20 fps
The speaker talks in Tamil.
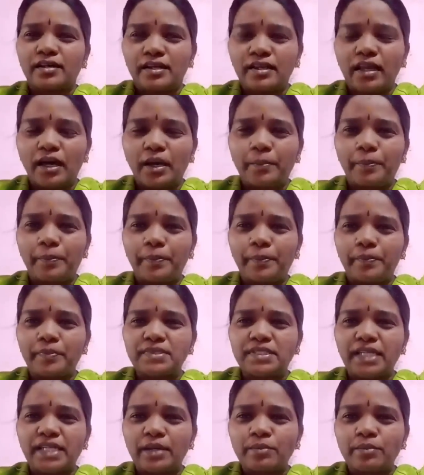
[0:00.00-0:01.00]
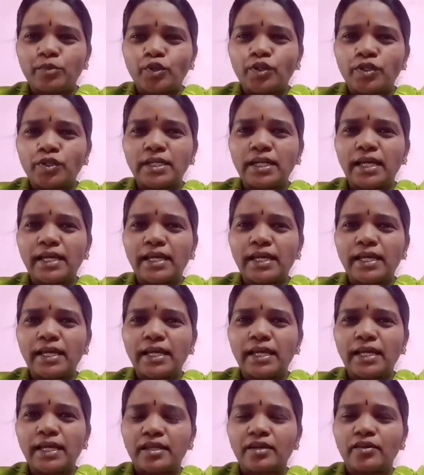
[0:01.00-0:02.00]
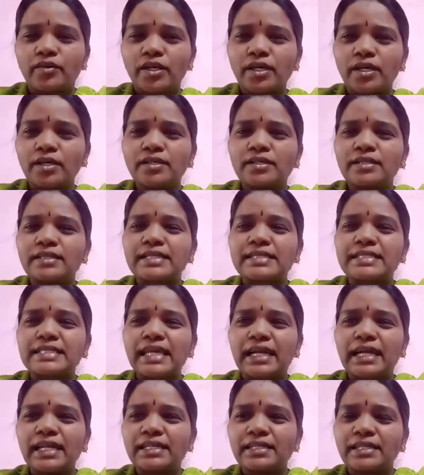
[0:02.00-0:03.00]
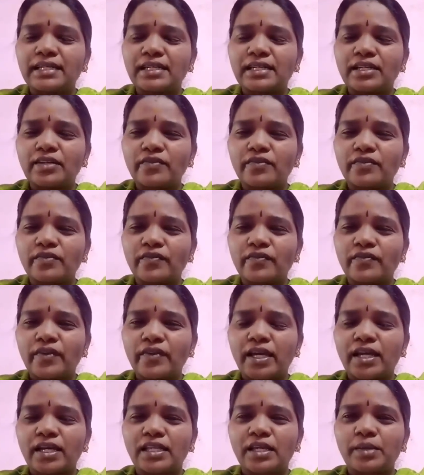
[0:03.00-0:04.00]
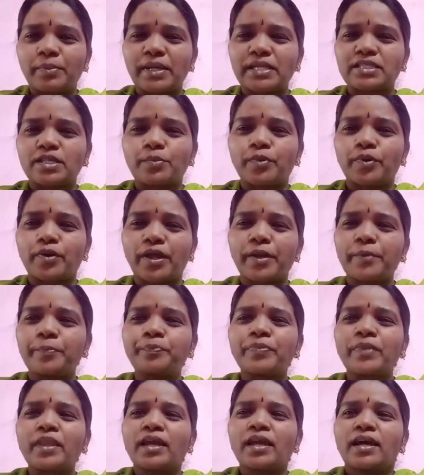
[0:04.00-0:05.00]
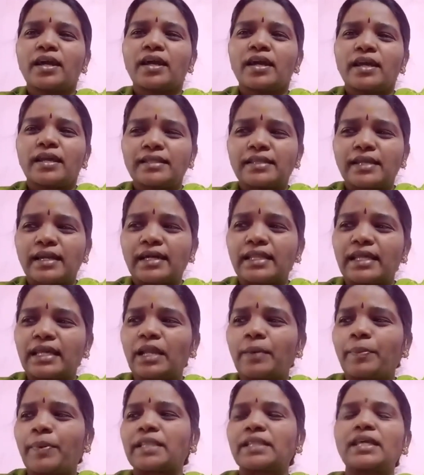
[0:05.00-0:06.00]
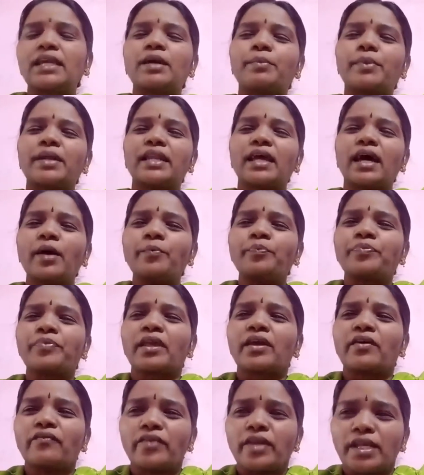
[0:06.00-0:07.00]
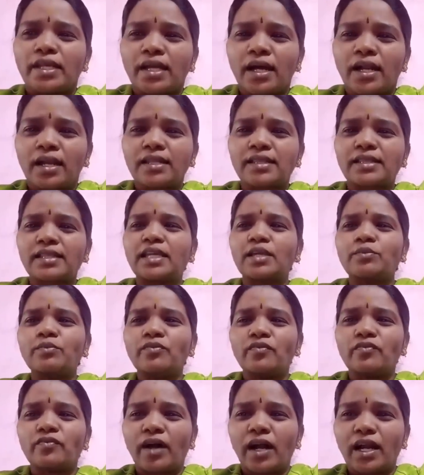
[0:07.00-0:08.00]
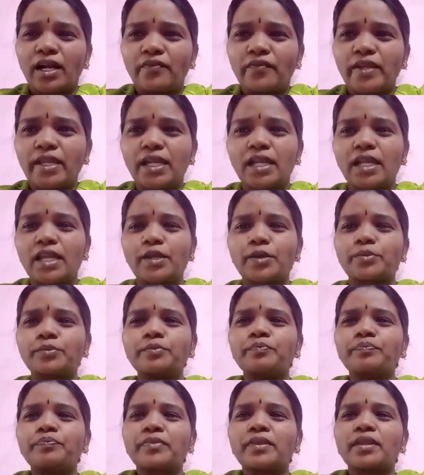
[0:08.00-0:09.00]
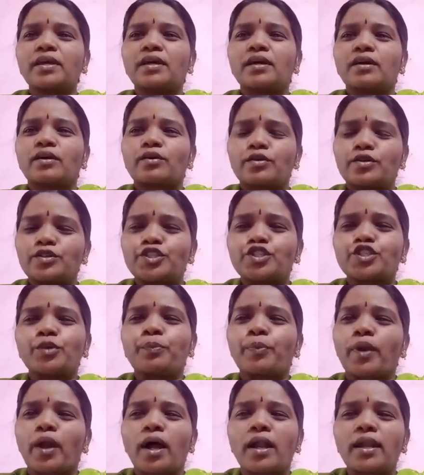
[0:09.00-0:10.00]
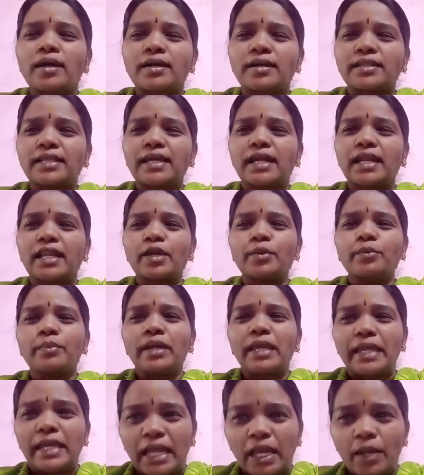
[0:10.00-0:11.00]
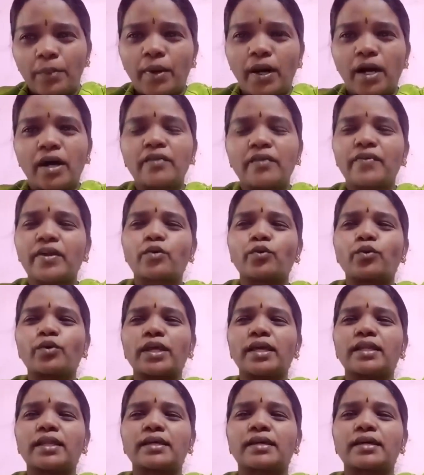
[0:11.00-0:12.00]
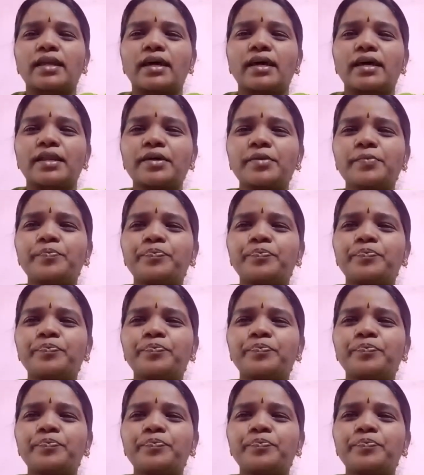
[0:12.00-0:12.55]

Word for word: நான் ஜெயமோகன் ஐயா கதையோட திசைகளின் நடுவே கதை பேச போறேன் இந்த கதையில பாத்தீங்க அப்படின்னா விஞ்ஞானத்தையும் வாழ்வியலையும் கொஞ்சம் புராண கதைகளையும் இயல்பாகவே கூறியிருக்கிறாரு